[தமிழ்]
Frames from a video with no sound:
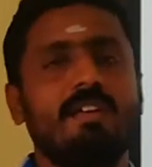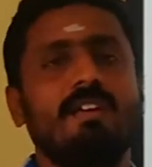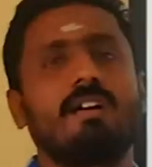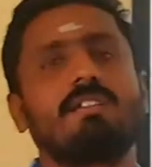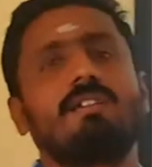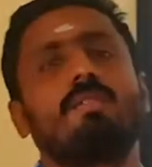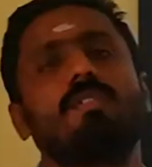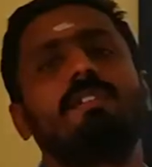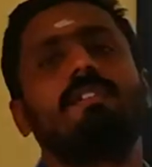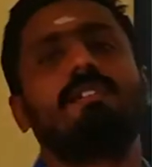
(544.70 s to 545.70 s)
அந்த
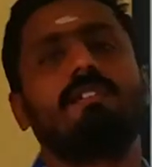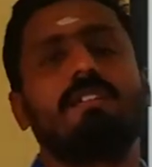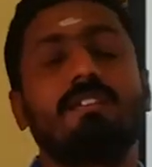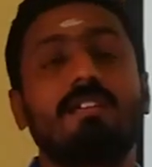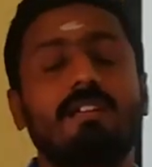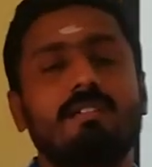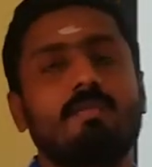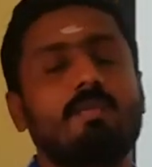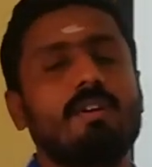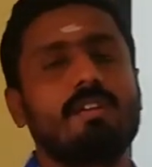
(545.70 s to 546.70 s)
டோலி எதுலேருந்து
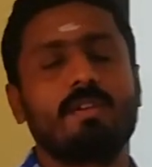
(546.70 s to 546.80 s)
உருவாகி